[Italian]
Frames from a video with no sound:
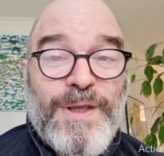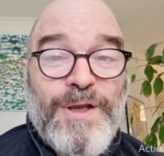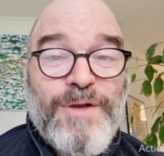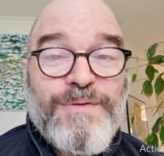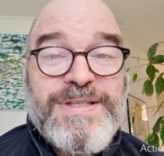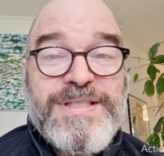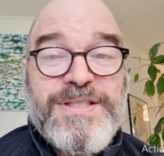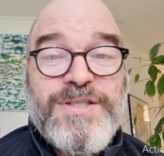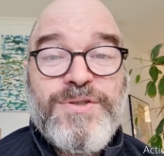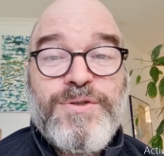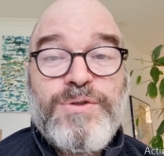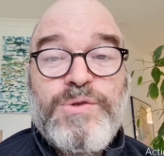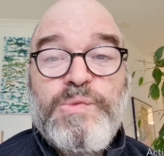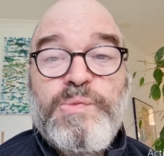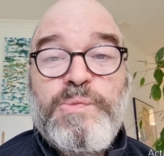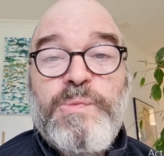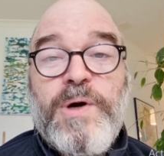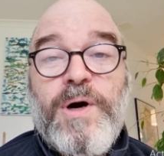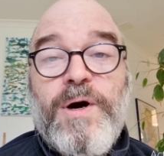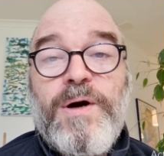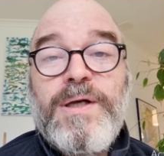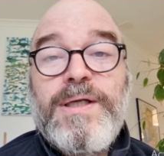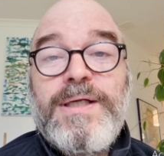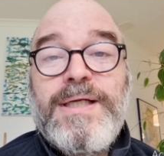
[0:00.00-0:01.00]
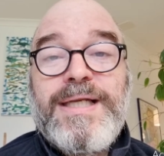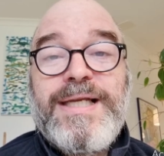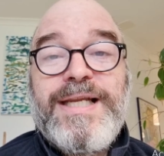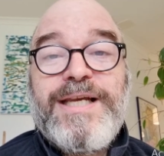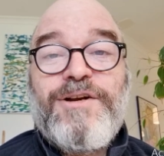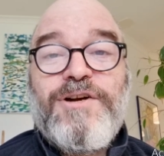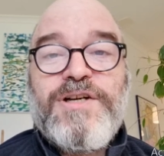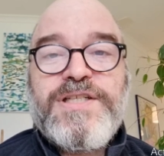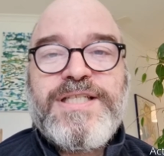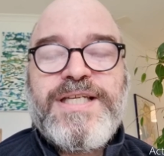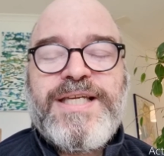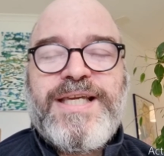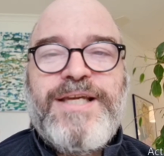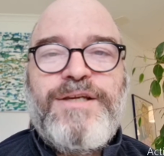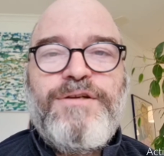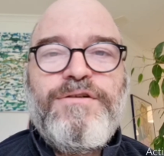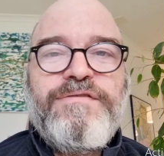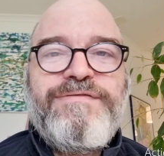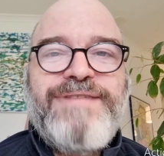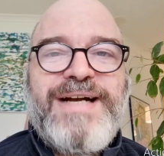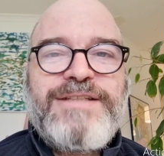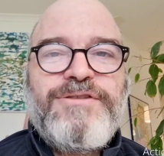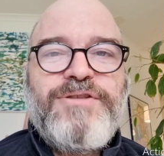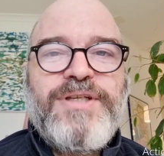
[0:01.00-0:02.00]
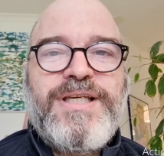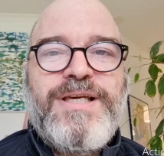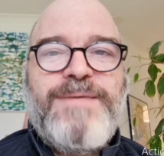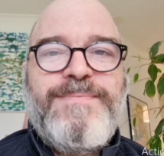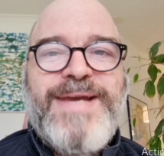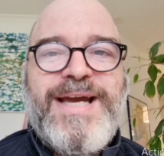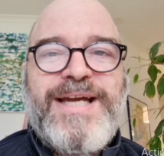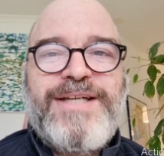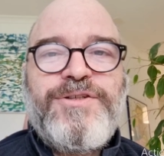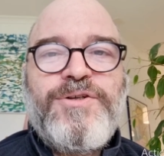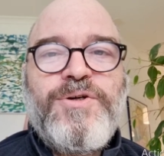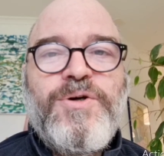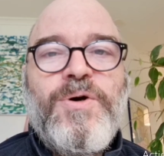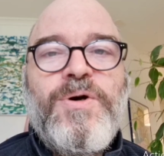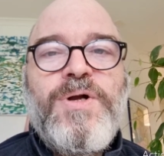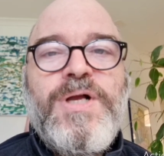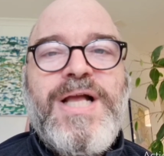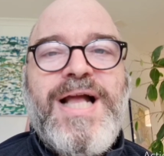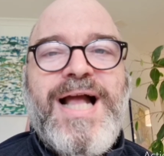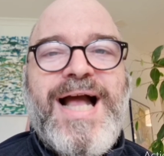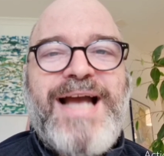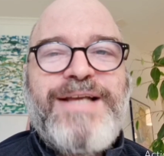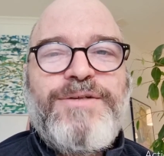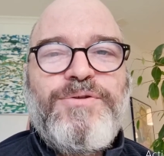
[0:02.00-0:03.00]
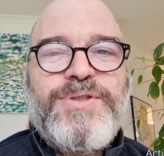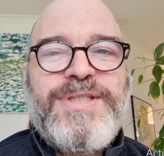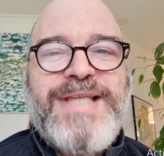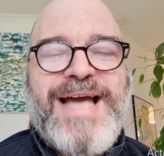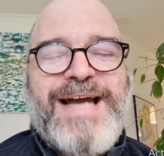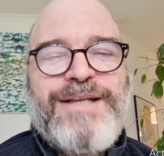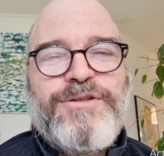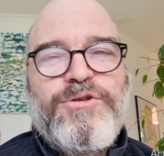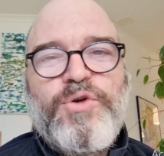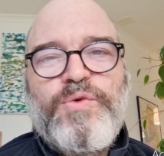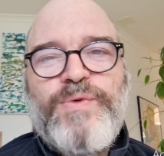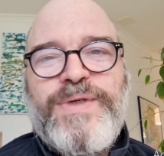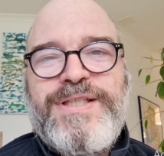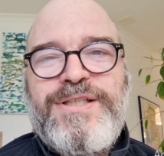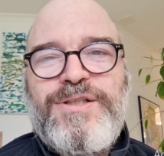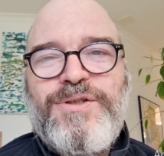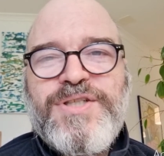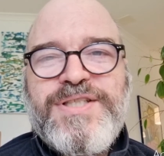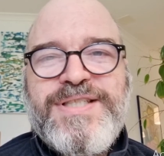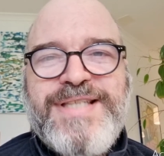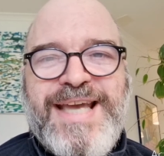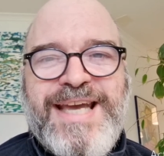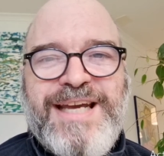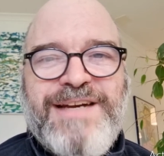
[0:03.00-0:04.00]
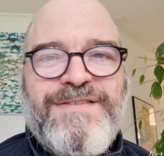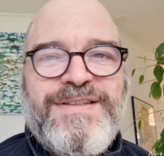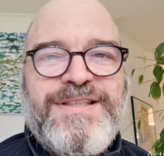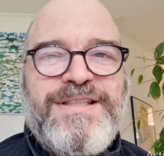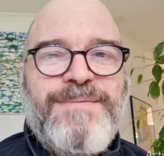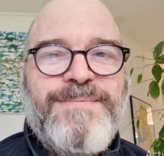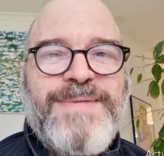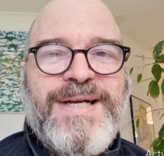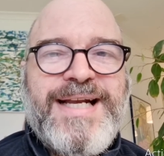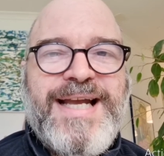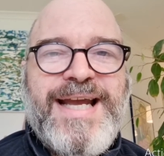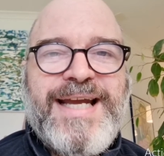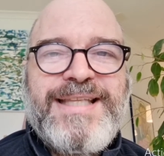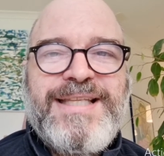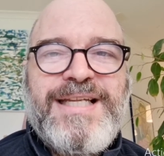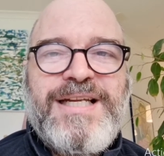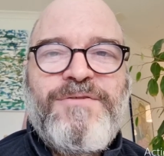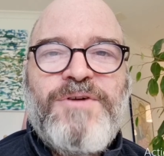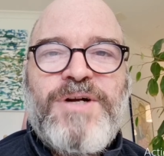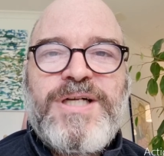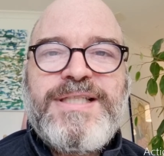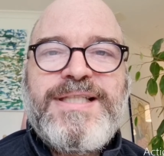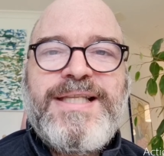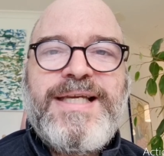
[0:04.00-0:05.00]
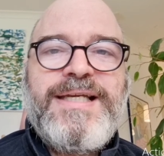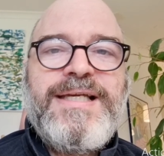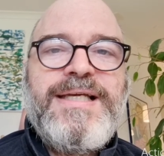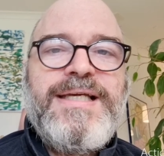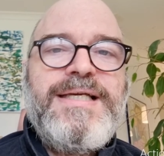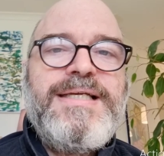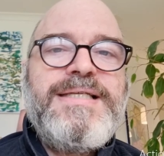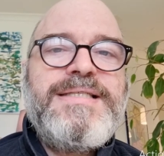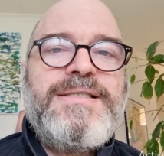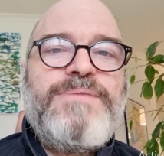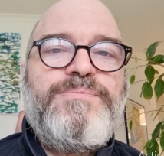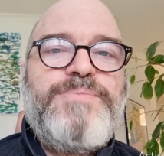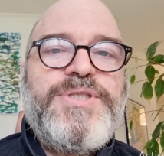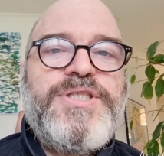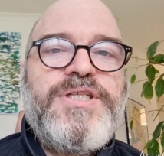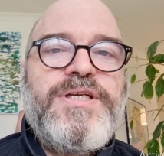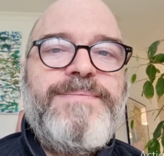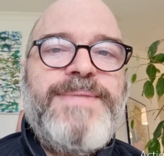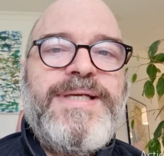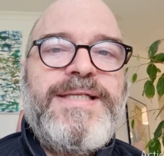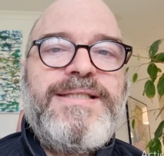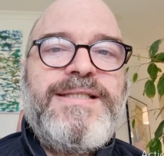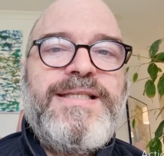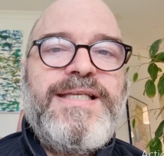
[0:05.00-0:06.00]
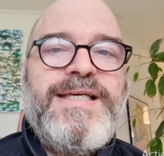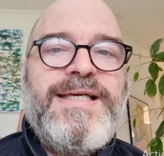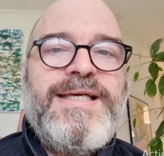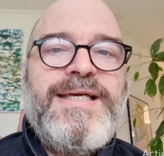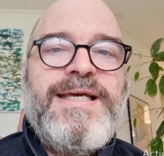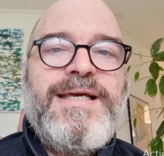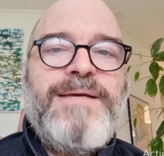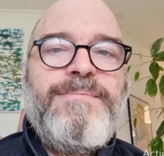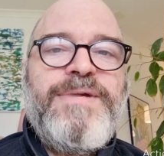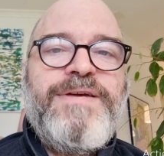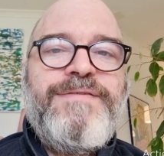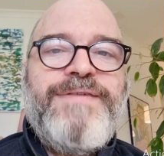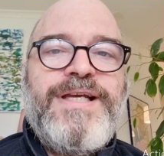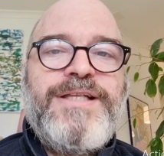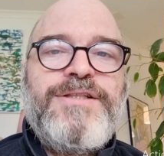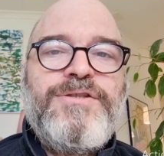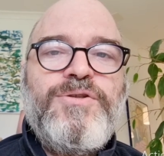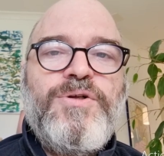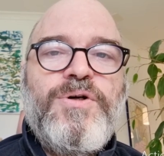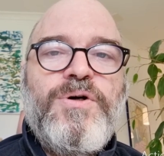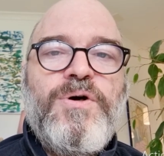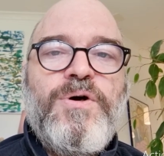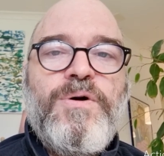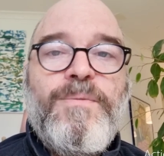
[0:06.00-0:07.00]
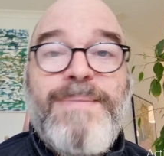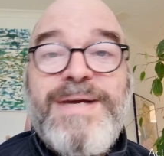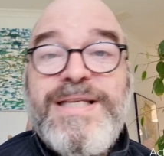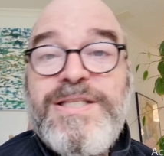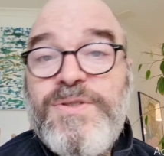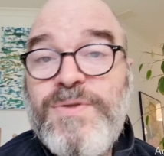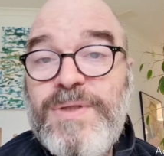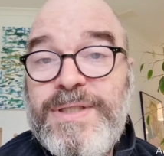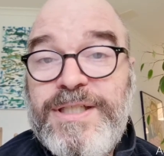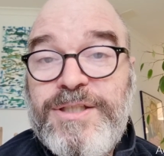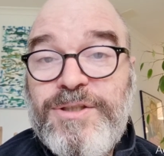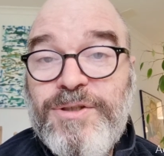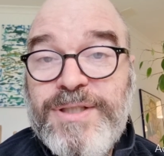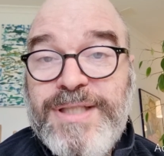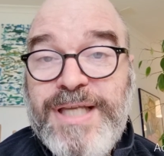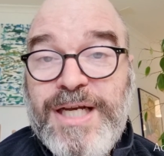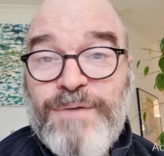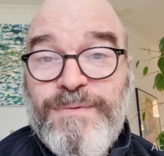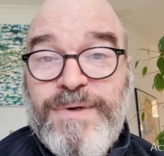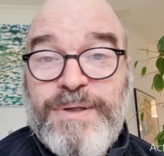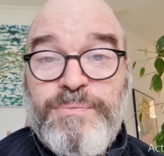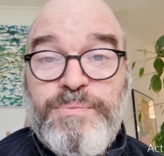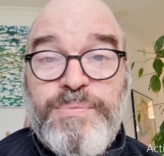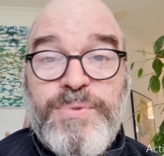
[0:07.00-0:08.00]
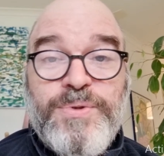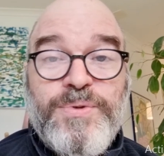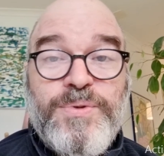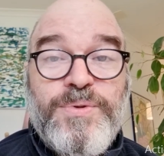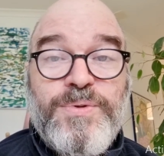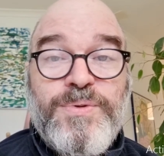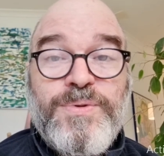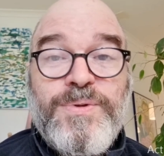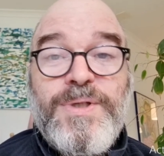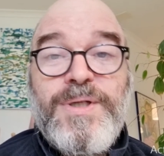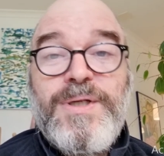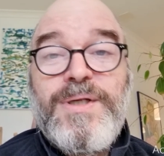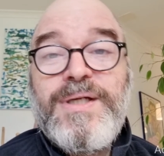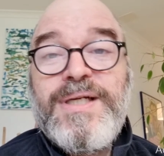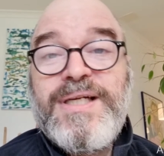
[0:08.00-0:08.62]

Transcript: queste sono un po' le cose che io ho fatto che mi hanno aiutato, quindi osservati, magari delle volte semplicemente bevendo mezzo litro d'acqua in più,